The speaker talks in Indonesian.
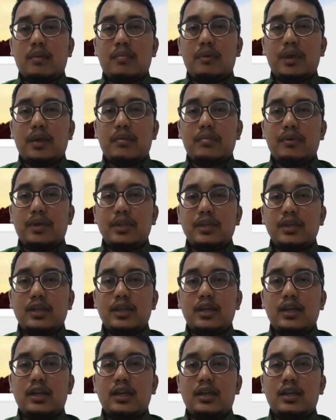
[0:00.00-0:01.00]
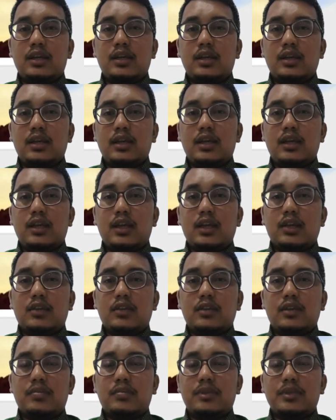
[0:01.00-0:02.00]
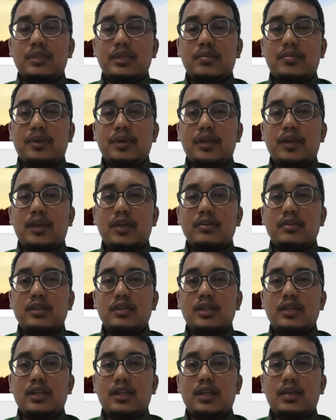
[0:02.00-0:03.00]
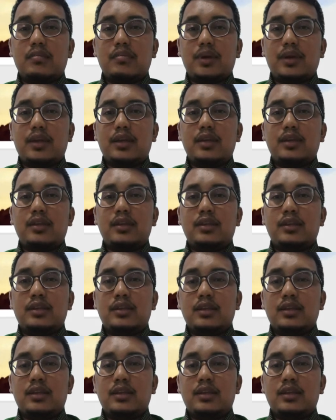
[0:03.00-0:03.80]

apa-apa aja indikator pencapaian yang harus kita dapat